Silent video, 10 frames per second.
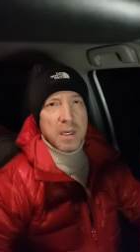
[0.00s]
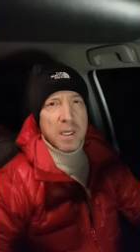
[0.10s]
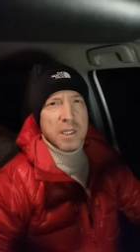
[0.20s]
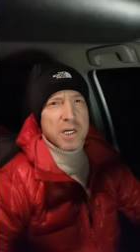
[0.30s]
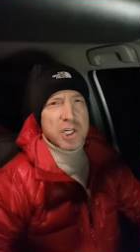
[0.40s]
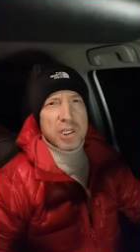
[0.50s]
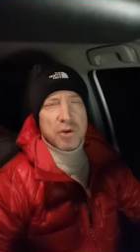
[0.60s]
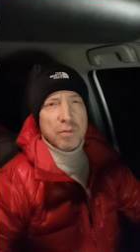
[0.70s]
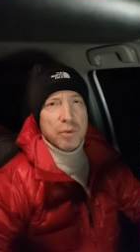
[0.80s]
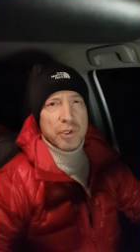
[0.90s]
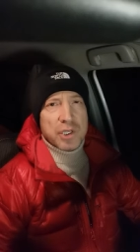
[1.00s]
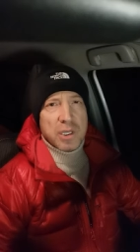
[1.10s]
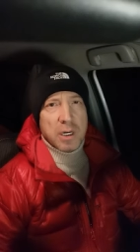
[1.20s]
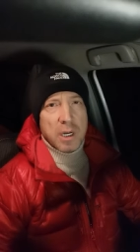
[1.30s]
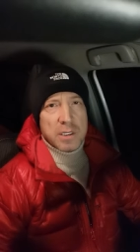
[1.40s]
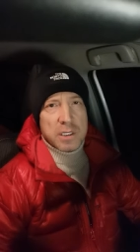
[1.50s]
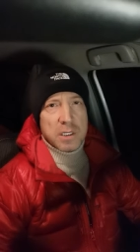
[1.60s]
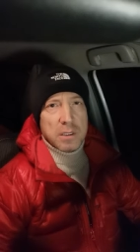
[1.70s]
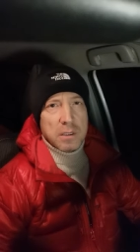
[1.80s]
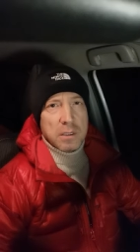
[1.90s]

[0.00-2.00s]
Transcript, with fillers: И даже если он будет стараться,